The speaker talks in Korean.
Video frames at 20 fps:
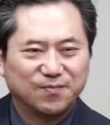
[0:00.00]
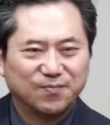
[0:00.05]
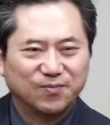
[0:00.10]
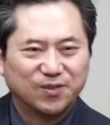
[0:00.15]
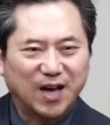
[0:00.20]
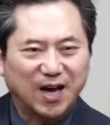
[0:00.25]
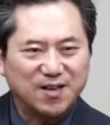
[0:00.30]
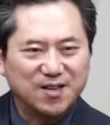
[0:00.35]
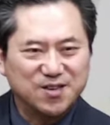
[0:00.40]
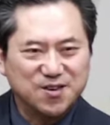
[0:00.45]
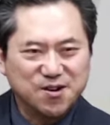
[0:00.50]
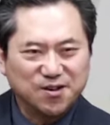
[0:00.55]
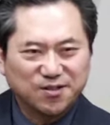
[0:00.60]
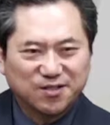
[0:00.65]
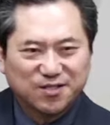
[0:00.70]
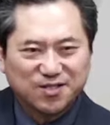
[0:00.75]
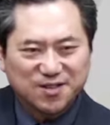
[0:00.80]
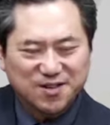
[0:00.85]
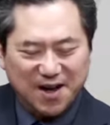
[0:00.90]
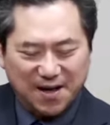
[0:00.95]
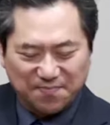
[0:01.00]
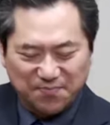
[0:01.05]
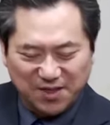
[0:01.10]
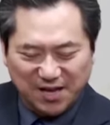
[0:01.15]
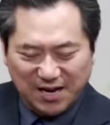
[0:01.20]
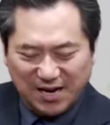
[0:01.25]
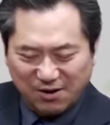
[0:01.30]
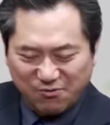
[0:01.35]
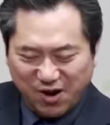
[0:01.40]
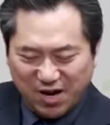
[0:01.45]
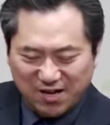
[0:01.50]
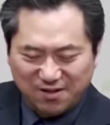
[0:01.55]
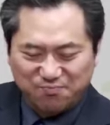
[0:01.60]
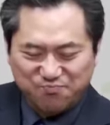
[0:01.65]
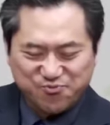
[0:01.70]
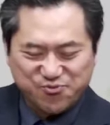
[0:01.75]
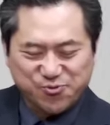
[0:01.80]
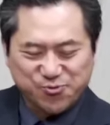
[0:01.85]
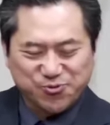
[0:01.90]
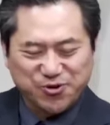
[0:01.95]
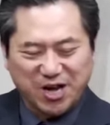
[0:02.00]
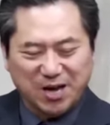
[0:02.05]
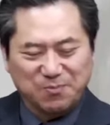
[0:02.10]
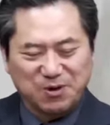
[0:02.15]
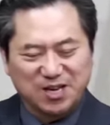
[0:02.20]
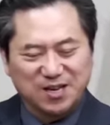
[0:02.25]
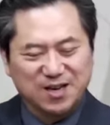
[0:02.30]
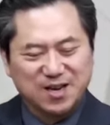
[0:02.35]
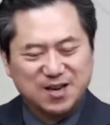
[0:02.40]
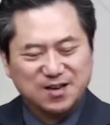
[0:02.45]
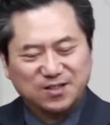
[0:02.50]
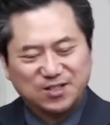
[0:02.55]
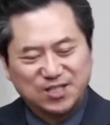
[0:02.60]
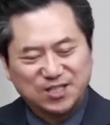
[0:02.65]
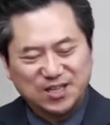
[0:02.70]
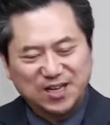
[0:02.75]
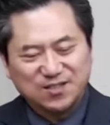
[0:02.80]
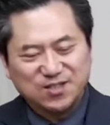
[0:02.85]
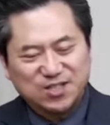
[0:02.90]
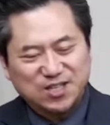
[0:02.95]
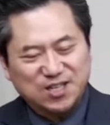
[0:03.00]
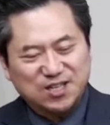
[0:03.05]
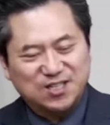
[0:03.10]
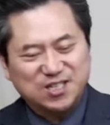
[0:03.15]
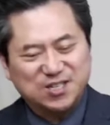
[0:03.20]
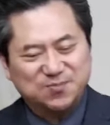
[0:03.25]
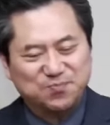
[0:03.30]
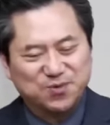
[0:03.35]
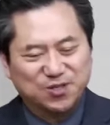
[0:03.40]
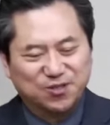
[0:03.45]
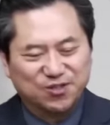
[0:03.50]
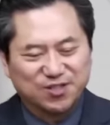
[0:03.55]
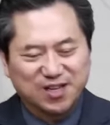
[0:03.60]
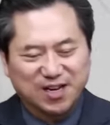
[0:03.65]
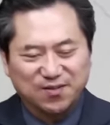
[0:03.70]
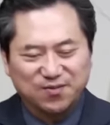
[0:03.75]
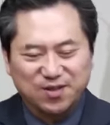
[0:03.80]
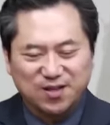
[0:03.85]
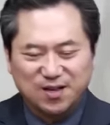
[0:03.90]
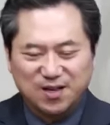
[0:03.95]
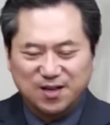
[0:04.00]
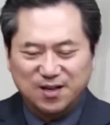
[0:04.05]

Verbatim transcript: 다이어트를 한다라고 하는 프로그램이 지난 70년간